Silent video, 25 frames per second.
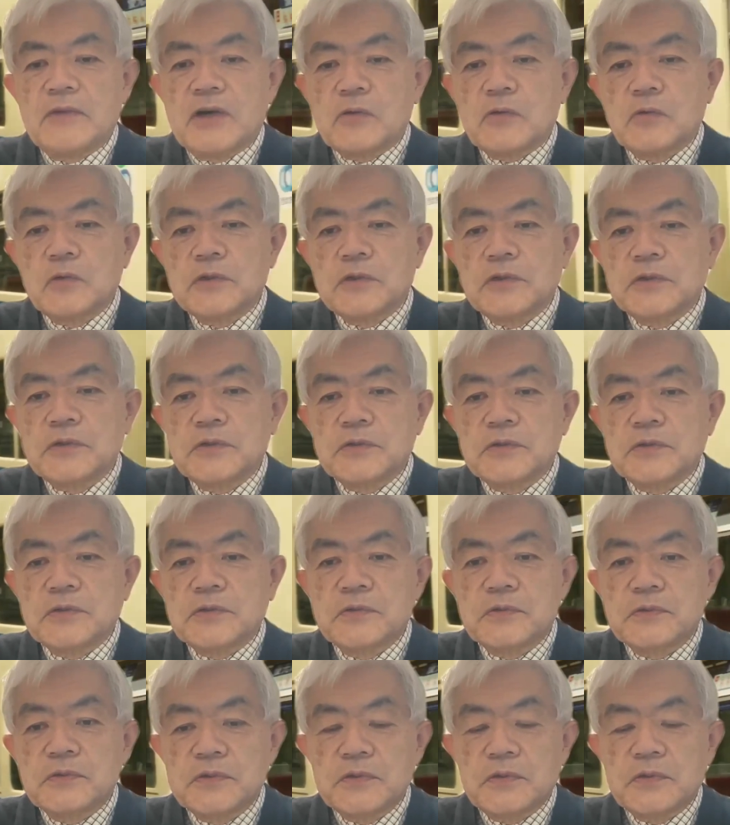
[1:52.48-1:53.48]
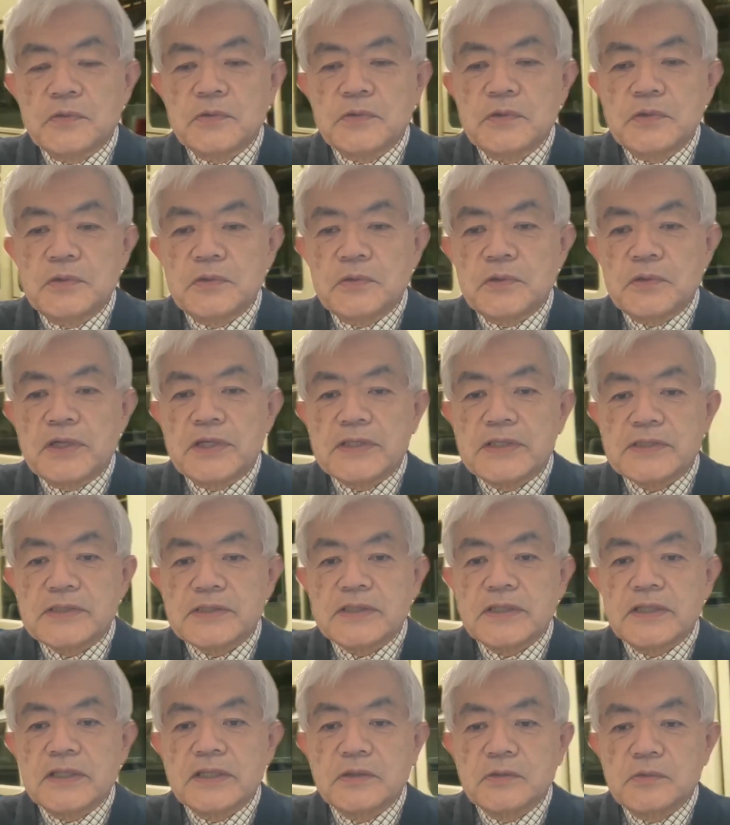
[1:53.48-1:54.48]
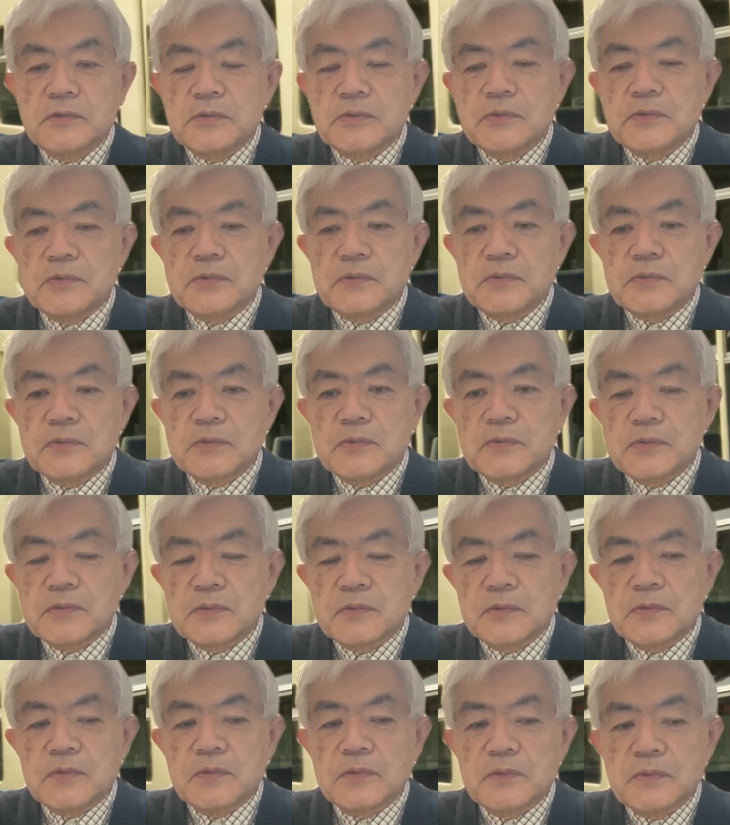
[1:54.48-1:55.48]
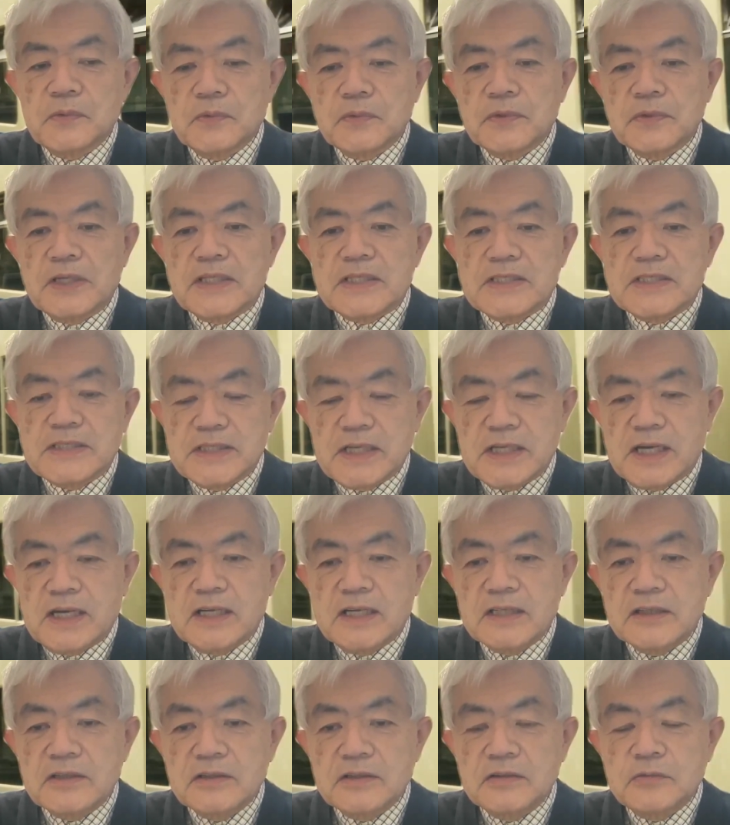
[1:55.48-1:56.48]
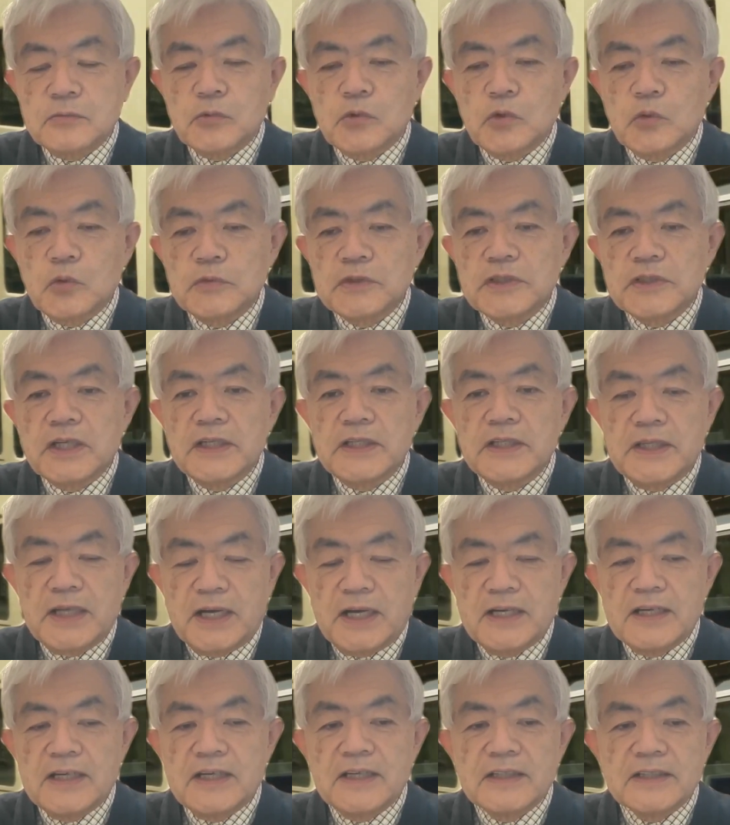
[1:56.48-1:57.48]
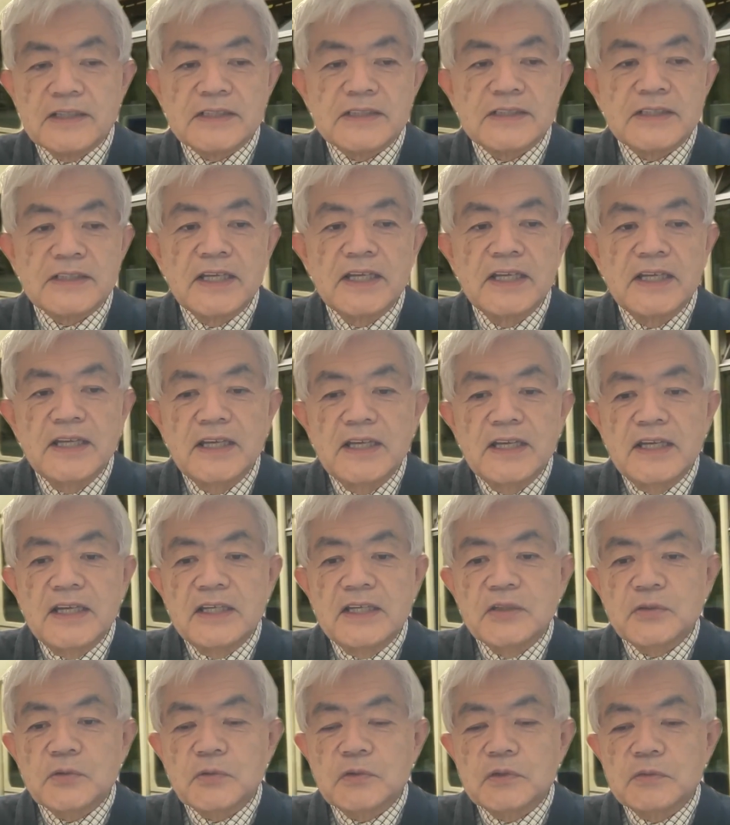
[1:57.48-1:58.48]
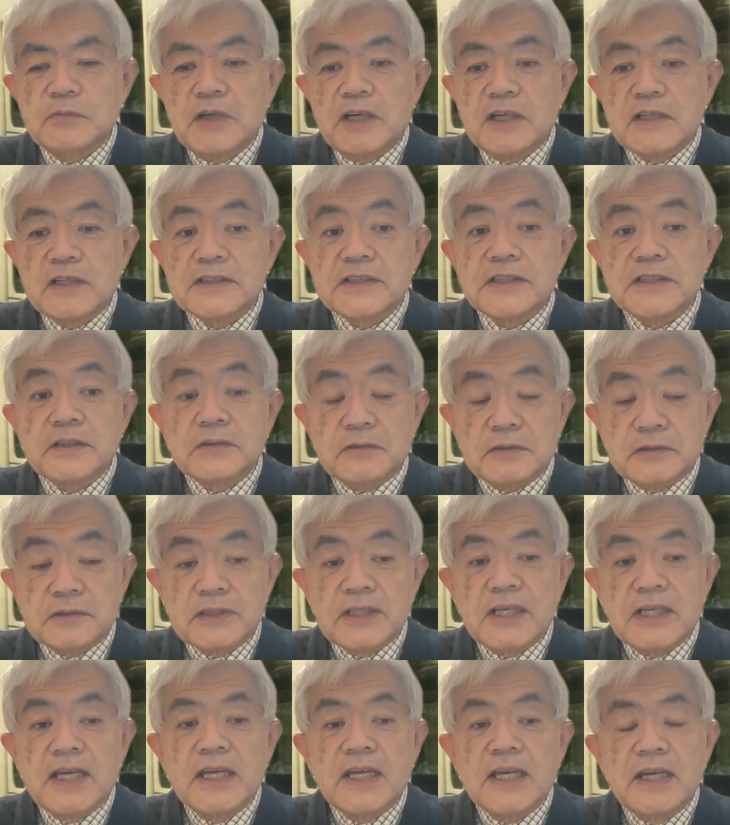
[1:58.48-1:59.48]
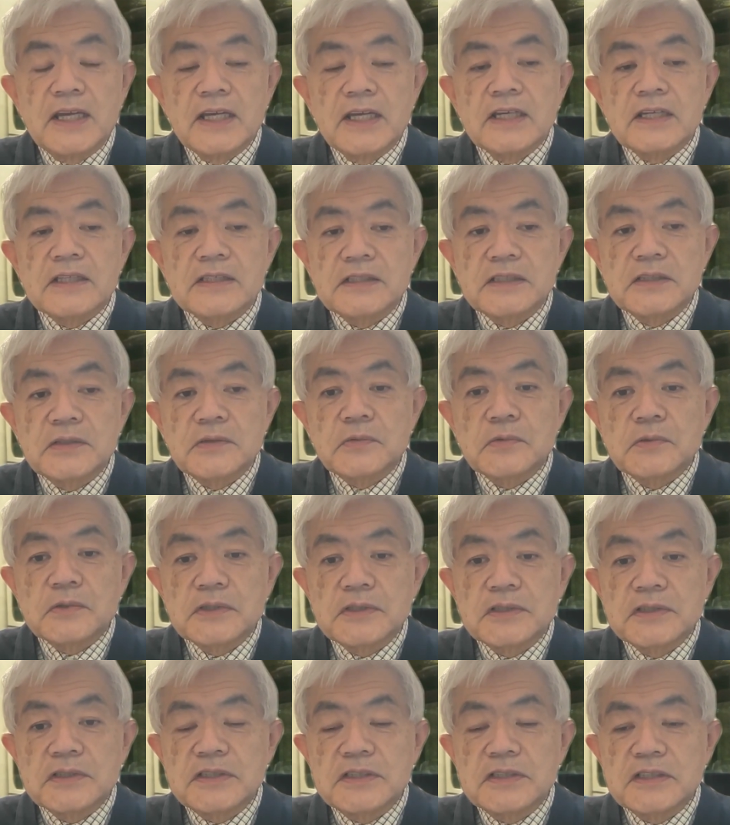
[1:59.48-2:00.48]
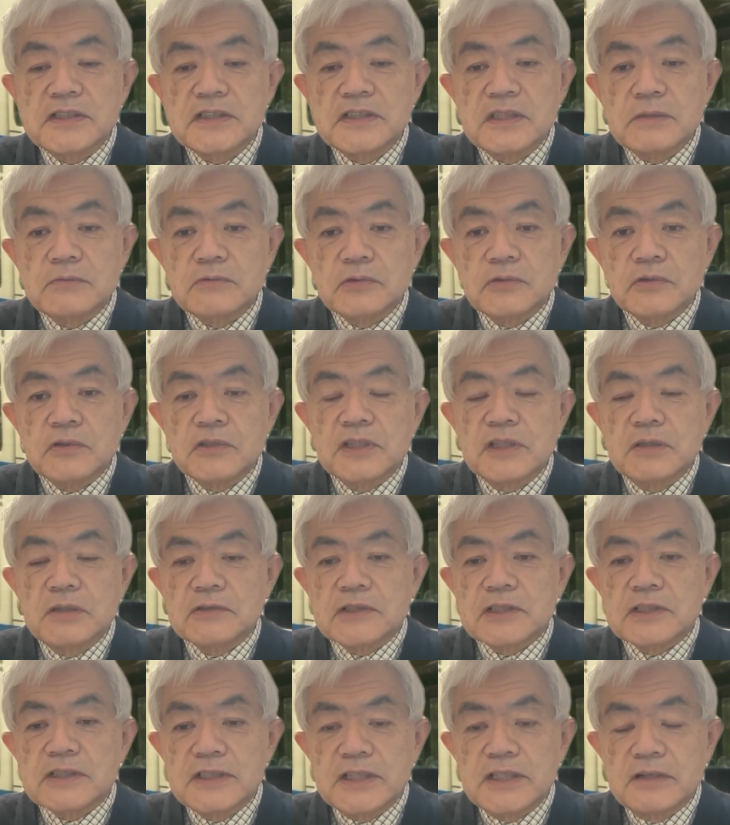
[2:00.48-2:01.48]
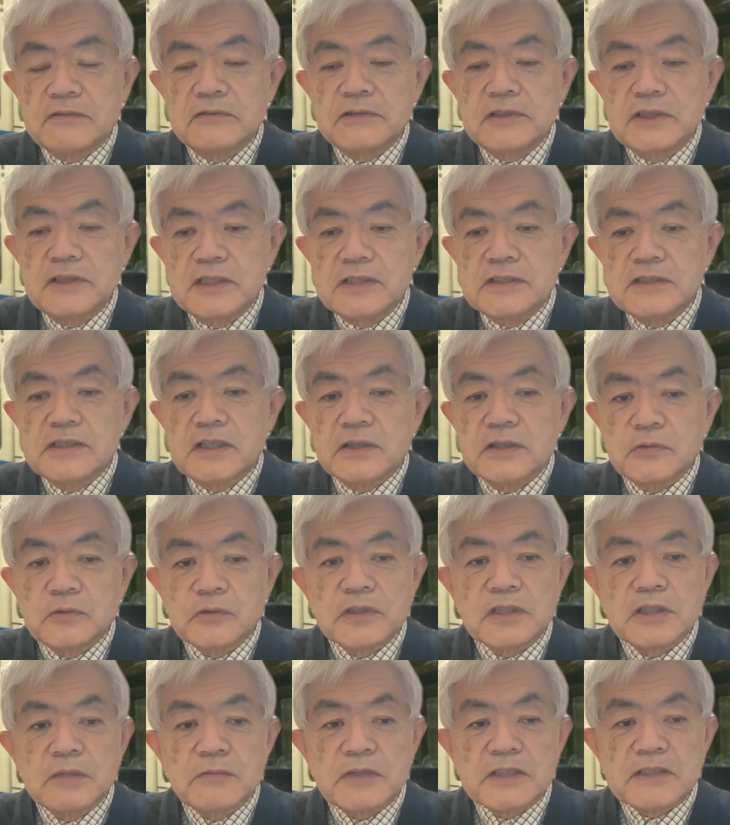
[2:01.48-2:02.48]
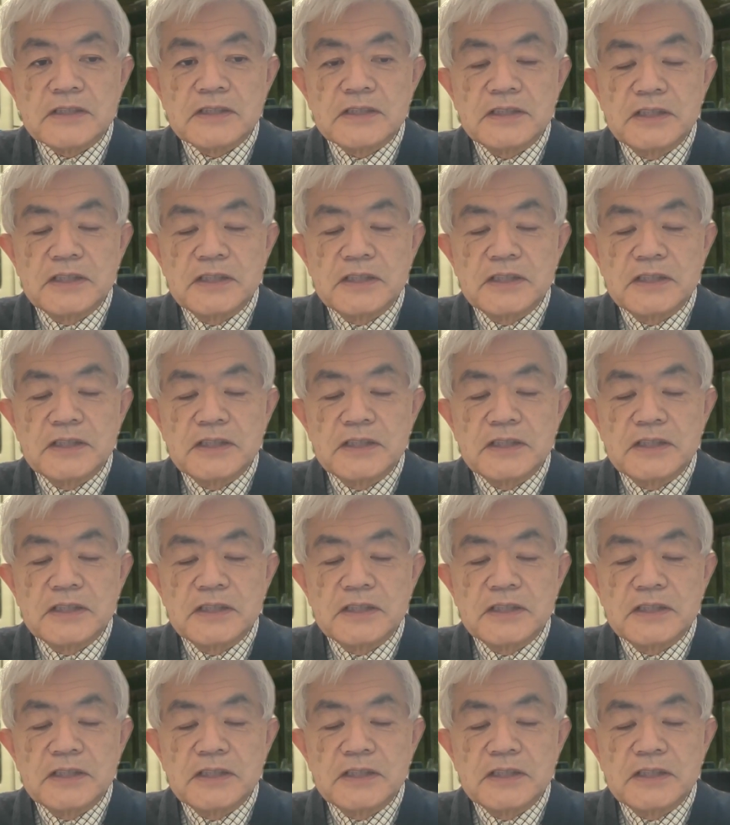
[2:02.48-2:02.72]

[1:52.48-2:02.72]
えー、まあ、こういう4両編成の電車、といってもゴムタイヤですね、の車が走っていく。えー、交通システムといってもですね、運転手さん乗ってます